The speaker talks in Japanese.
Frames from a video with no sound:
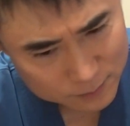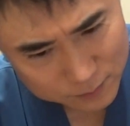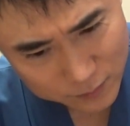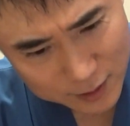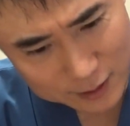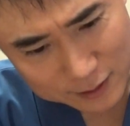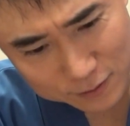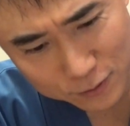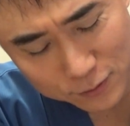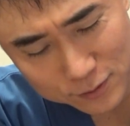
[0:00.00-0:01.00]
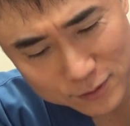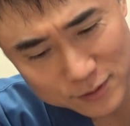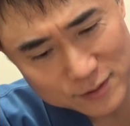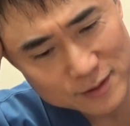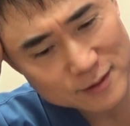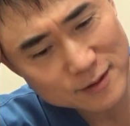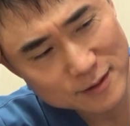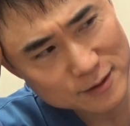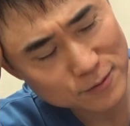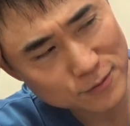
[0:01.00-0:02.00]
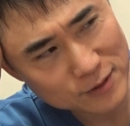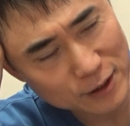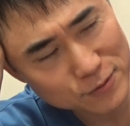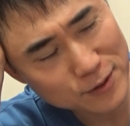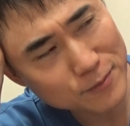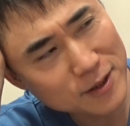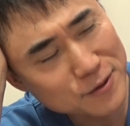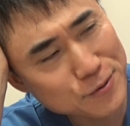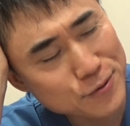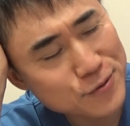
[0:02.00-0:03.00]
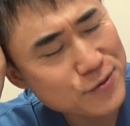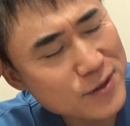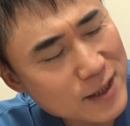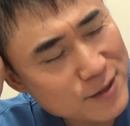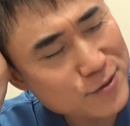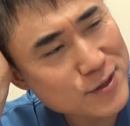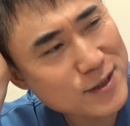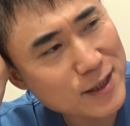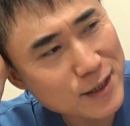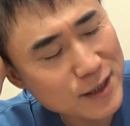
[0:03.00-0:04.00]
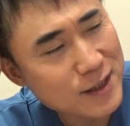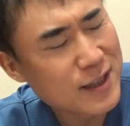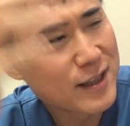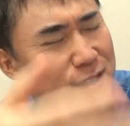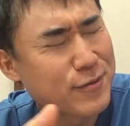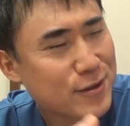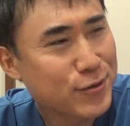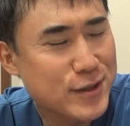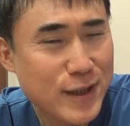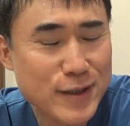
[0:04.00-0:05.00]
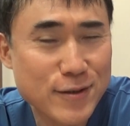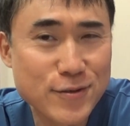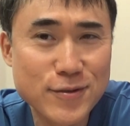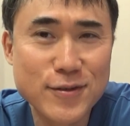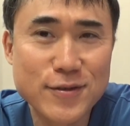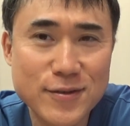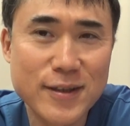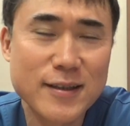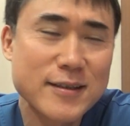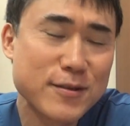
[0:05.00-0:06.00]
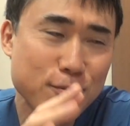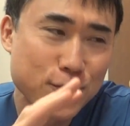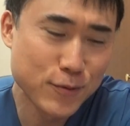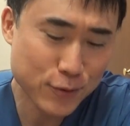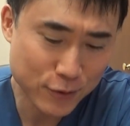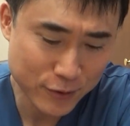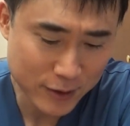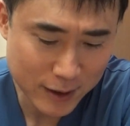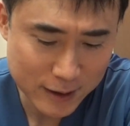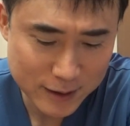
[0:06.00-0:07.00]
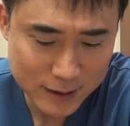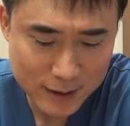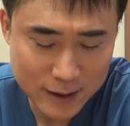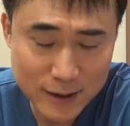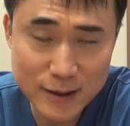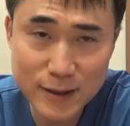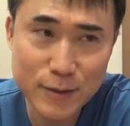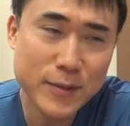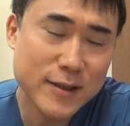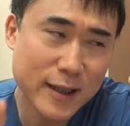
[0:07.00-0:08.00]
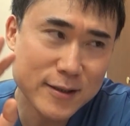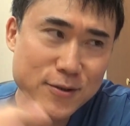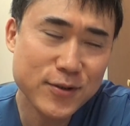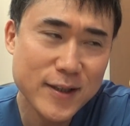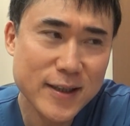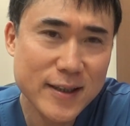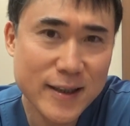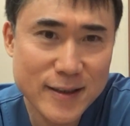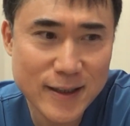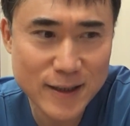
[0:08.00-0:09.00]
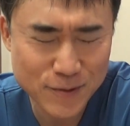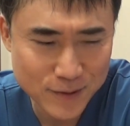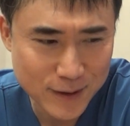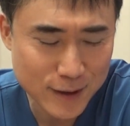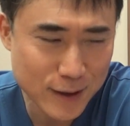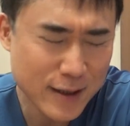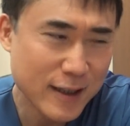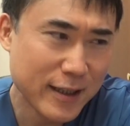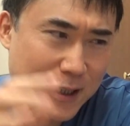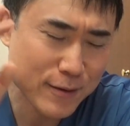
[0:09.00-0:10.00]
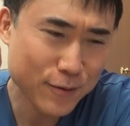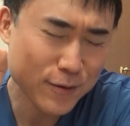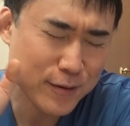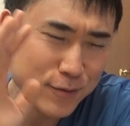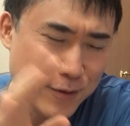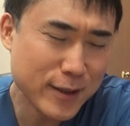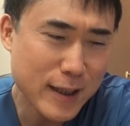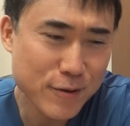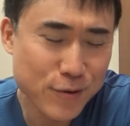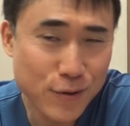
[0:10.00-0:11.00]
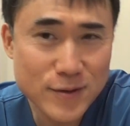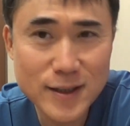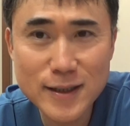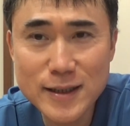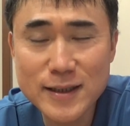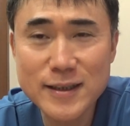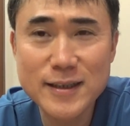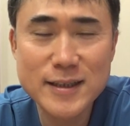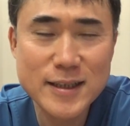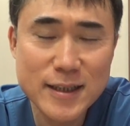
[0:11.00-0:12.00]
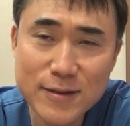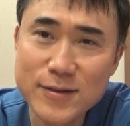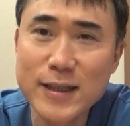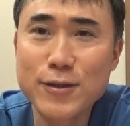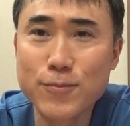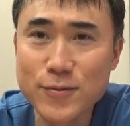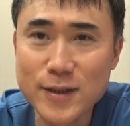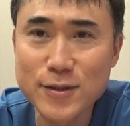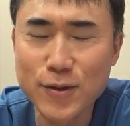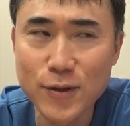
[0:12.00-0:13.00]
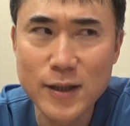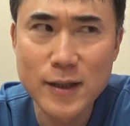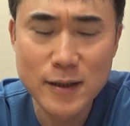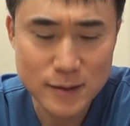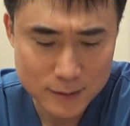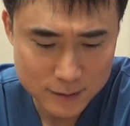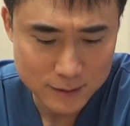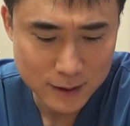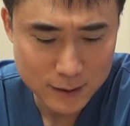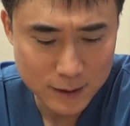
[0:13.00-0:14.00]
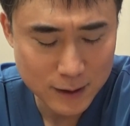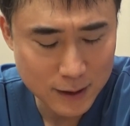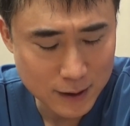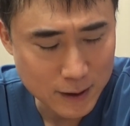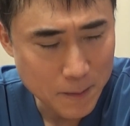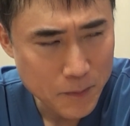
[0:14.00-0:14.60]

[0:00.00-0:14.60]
まあこういうその顔と名前を隠して悪口書いてくる人を相手手にあんまり感情的になったりとかあのその意見を本気にしなくていいと思うんですよ。うん、だって